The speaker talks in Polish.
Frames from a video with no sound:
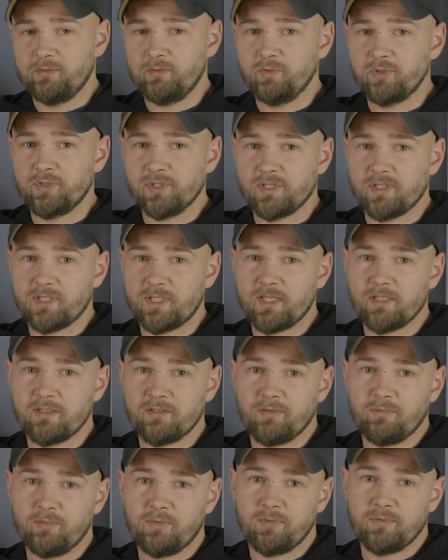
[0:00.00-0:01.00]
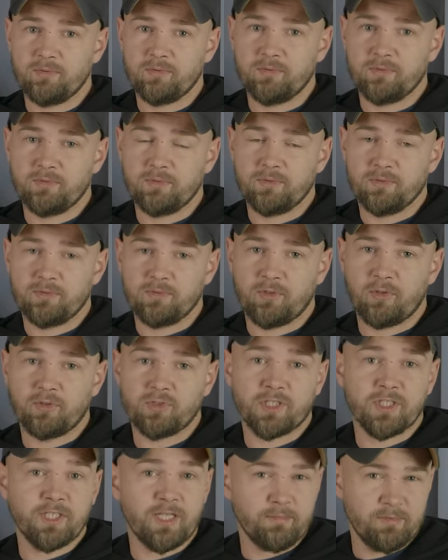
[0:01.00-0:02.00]
duży sens, no bo
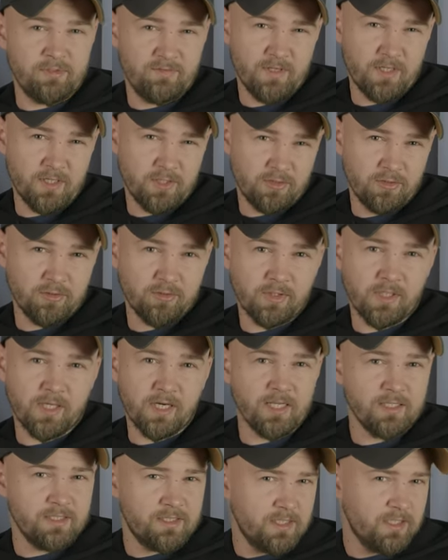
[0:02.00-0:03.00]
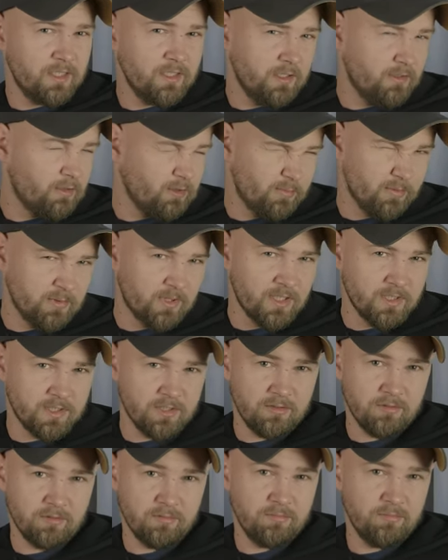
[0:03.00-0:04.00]
troszkę nam zwiększy to tolerancję, glikol
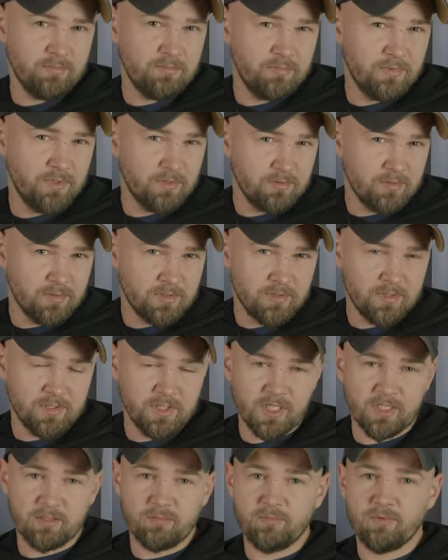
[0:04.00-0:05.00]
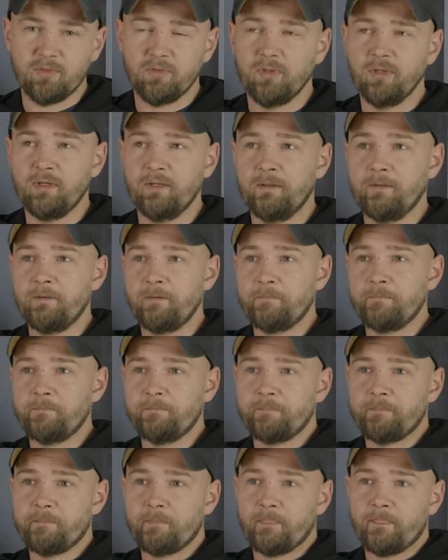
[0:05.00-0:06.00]
bodajże do minus 7,
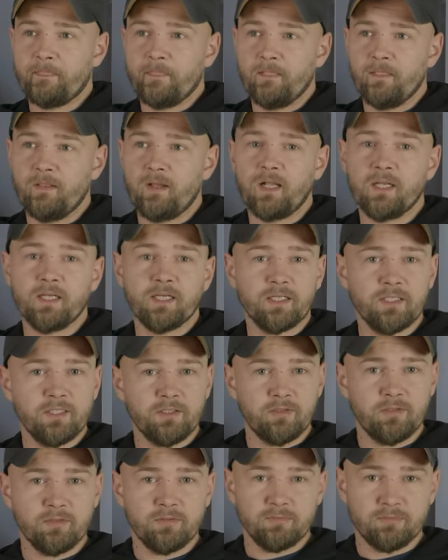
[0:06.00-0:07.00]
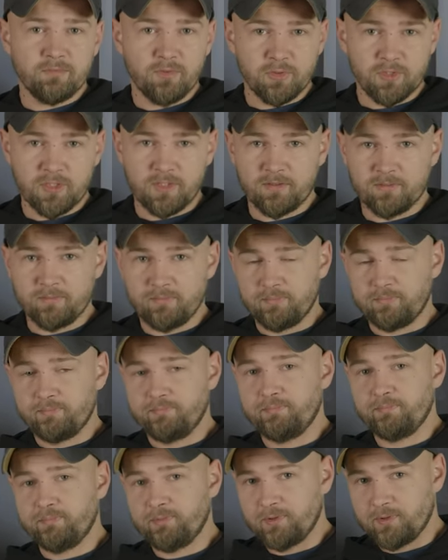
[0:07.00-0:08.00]
no ale glikol może
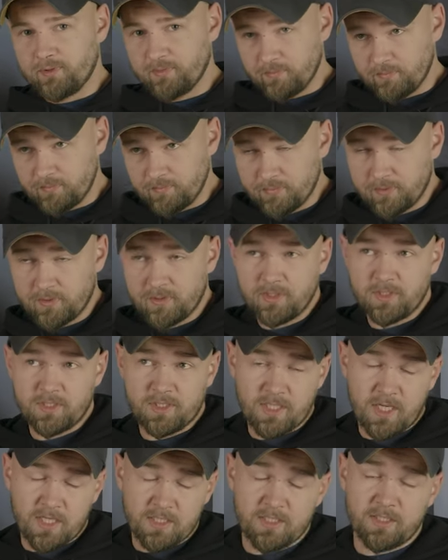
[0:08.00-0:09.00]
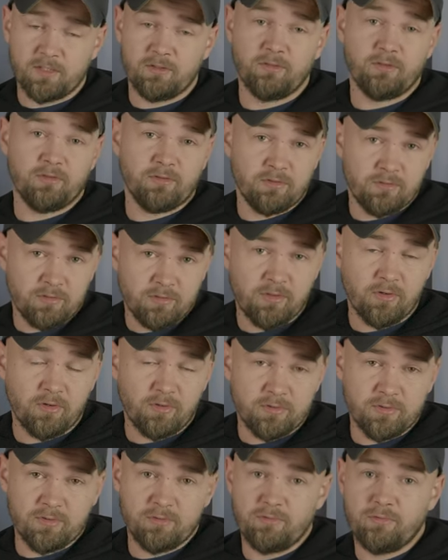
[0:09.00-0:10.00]
przyczyniać się do
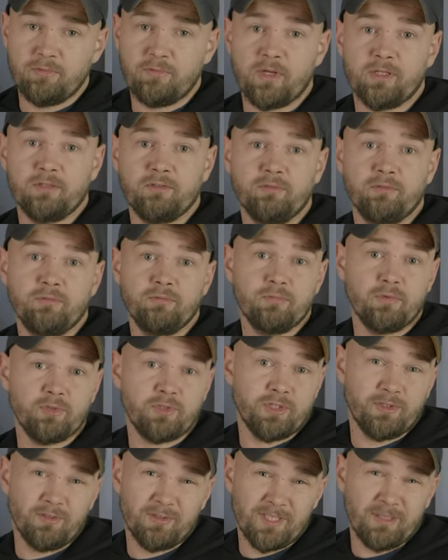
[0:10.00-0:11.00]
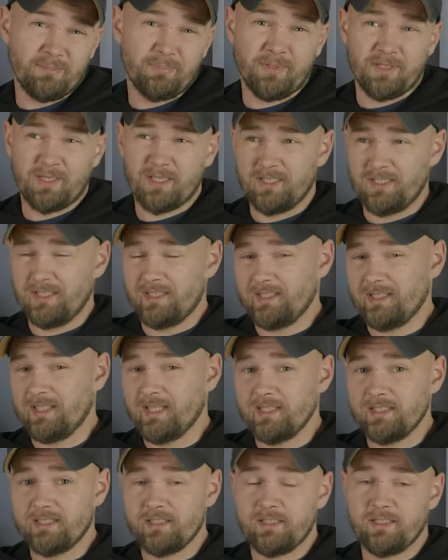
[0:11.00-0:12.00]
korozji układu, może go zapychać, jest
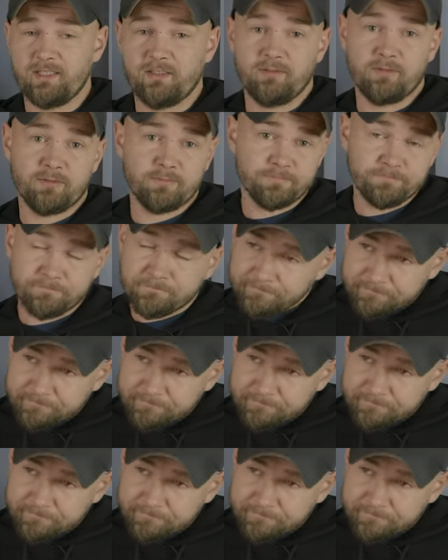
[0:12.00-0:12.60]
gęsty. No,